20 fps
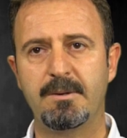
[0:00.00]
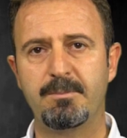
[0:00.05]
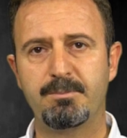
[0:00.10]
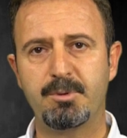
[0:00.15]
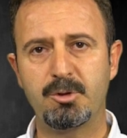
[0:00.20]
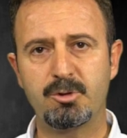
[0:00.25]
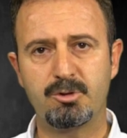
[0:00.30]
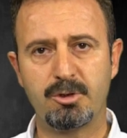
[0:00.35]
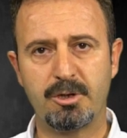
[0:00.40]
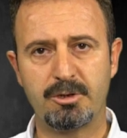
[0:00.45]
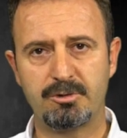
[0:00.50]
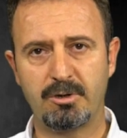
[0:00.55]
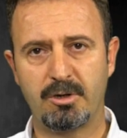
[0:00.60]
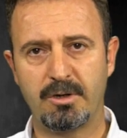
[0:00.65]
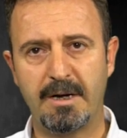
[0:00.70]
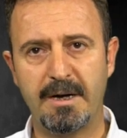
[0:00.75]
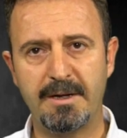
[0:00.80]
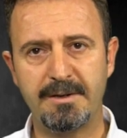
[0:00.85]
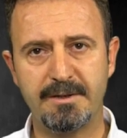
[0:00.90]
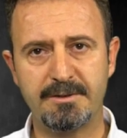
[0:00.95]
bir süre
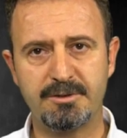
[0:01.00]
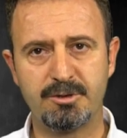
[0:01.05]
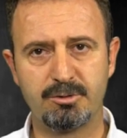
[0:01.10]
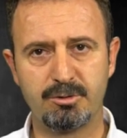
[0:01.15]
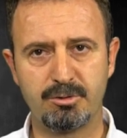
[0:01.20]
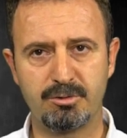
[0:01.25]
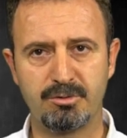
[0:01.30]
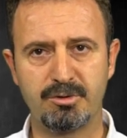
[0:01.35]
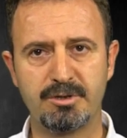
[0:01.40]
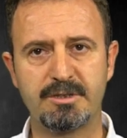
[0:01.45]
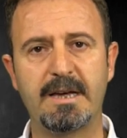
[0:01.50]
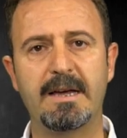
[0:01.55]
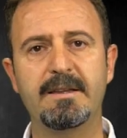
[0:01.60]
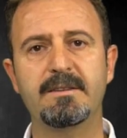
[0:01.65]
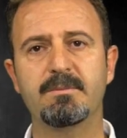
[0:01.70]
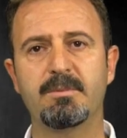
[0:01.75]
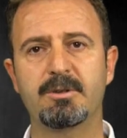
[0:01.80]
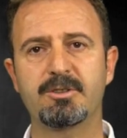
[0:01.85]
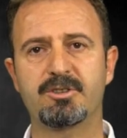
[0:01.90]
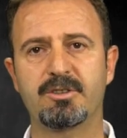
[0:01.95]
sonra annesi Duru'nun
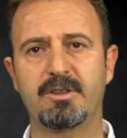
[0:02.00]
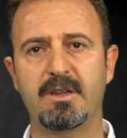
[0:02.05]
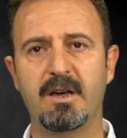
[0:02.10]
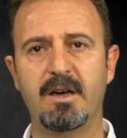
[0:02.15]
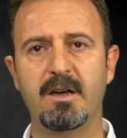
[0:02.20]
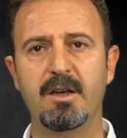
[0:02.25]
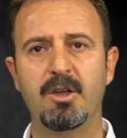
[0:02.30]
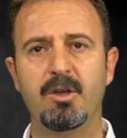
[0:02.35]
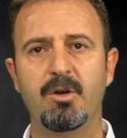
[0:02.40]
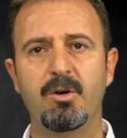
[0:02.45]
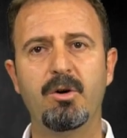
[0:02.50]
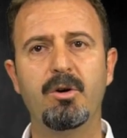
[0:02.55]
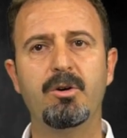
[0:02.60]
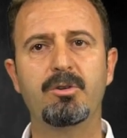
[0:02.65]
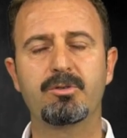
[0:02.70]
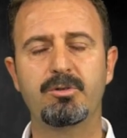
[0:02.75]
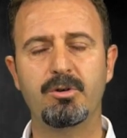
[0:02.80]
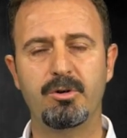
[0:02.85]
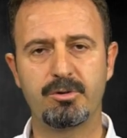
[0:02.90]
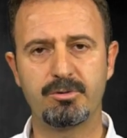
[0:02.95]
kendi başına
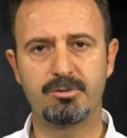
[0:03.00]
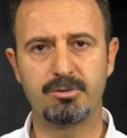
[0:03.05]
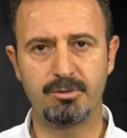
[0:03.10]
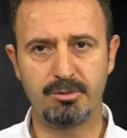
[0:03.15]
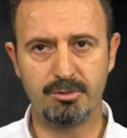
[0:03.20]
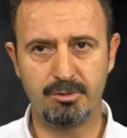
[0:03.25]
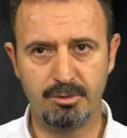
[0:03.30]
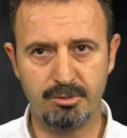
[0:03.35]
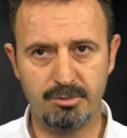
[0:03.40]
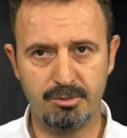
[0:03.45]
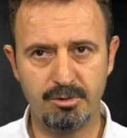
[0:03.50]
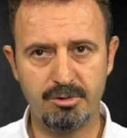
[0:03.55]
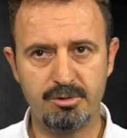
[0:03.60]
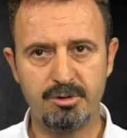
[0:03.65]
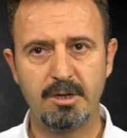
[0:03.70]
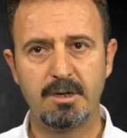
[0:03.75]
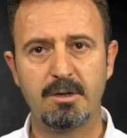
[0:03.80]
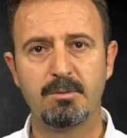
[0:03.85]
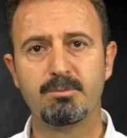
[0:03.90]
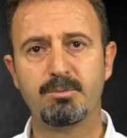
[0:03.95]
örgü ördüğünü görür.
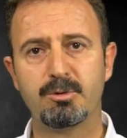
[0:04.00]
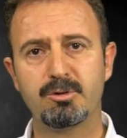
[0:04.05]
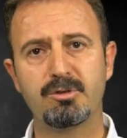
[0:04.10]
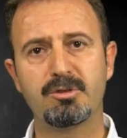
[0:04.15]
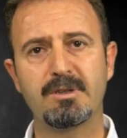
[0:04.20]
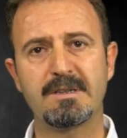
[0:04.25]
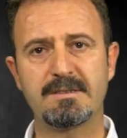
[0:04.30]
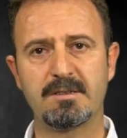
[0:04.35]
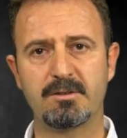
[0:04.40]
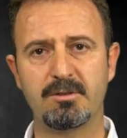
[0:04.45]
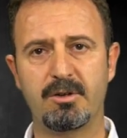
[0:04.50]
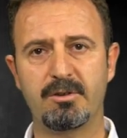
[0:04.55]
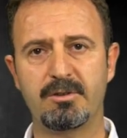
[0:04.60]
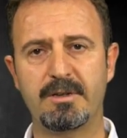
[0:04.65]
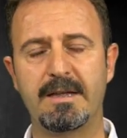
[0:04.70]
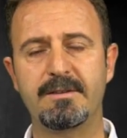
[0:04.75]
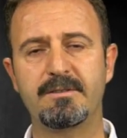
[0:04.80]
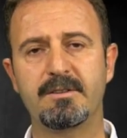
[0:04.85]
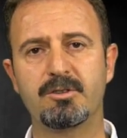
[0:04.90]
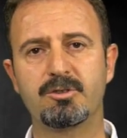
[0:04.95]
Bunu nasıl
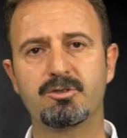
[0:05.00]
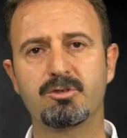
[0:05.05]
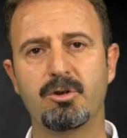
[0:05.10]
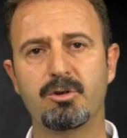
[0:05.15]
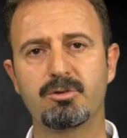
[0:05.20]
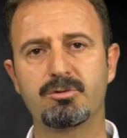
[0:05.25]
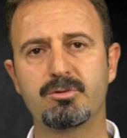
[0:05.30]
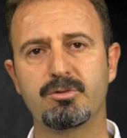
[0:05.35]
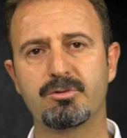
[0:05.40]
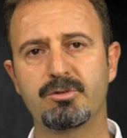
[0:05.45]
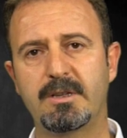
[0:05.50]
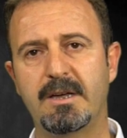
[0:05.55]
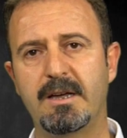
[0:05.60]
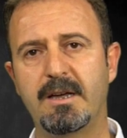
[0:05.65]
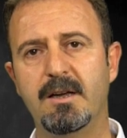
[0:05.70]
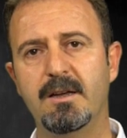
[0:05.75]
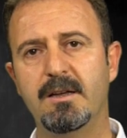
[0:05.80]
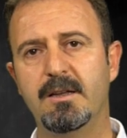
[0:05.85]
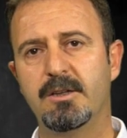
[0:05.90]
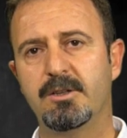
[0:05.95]
öğrendiğini
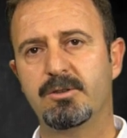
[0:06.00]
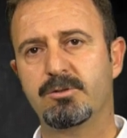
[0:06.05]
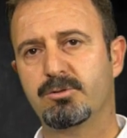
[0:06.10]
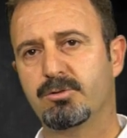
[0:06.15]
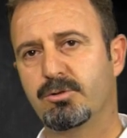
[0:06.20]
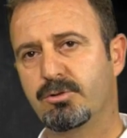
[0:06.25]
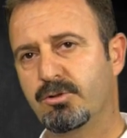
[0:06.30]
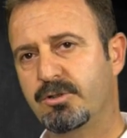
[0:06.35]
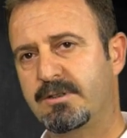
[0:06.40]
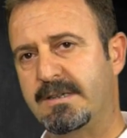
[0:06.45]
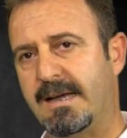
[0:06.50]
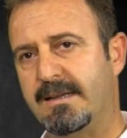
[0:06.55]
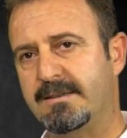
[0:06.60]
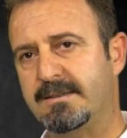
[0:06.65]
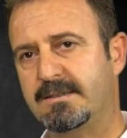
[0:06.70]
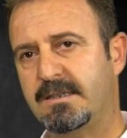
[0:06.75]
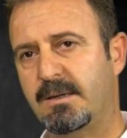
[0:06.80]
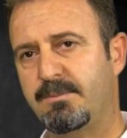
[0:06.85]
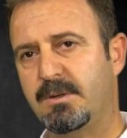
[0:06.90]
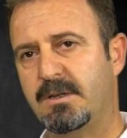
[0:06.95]
sorduğunda Duru
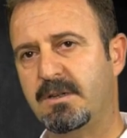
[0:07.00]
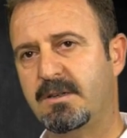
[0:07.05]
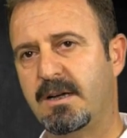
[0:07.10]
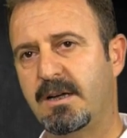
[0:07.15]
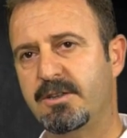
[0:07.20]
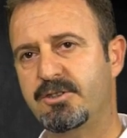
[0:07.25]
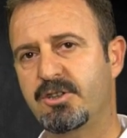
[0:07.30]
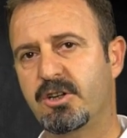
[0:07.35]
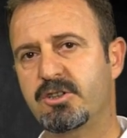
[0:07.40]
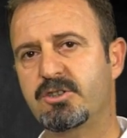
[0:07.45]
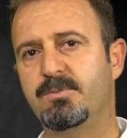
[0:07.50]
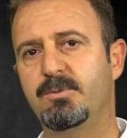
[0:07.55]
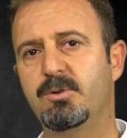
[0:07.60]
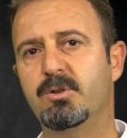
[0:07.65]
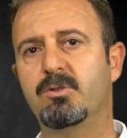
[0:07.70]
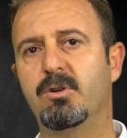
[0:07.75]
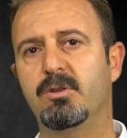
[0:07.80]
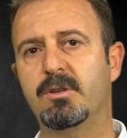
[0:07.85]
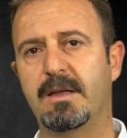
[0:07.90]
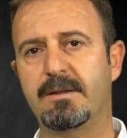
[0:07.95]
kendisine birkaç yaş
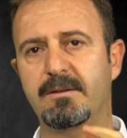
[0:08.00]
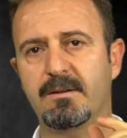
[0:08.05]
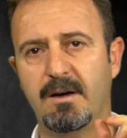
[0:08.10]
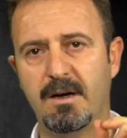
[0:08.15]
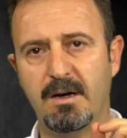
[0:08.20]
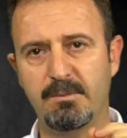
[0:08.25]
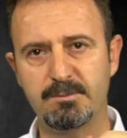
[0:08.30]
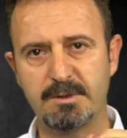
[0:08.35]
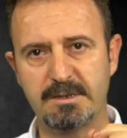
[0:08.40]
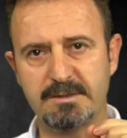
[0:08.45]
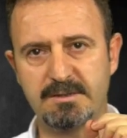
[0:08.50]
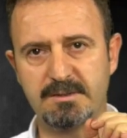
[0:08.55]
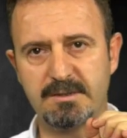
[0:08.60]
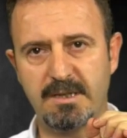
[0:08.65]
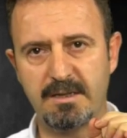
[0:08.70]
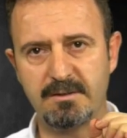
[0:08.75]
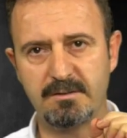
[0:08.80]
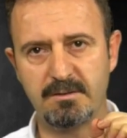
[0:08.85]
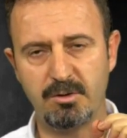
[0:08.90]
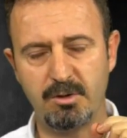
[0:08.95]
büyük olan
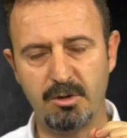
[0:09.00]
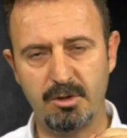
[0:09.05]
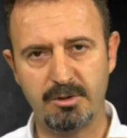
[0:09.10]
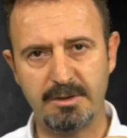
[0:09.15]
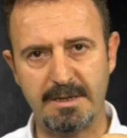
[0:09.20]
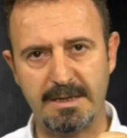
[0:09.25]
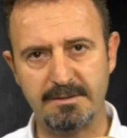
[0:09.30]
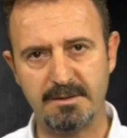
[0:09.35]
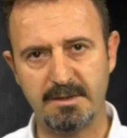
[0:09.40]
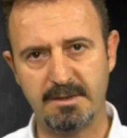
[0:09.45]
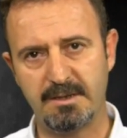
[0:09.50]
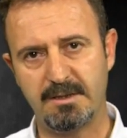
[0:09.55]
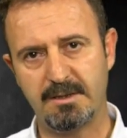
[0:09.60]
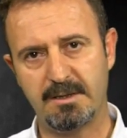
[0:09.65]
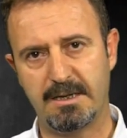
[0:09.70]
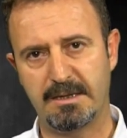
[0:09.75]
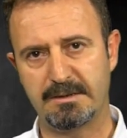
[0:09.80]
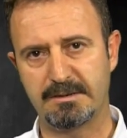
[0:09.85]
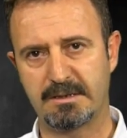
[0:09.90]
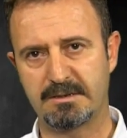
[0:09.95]
ablasından öğrendiğini
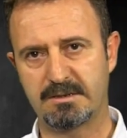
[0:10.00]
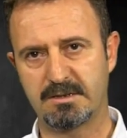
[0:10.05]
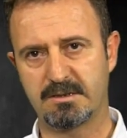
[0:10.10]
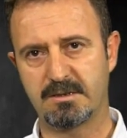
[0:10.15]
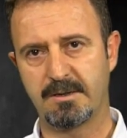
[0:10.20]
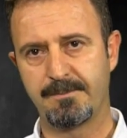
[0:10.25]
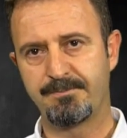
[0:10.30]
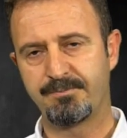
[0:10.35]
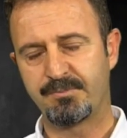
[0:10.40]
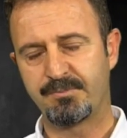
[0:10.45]
anlatır.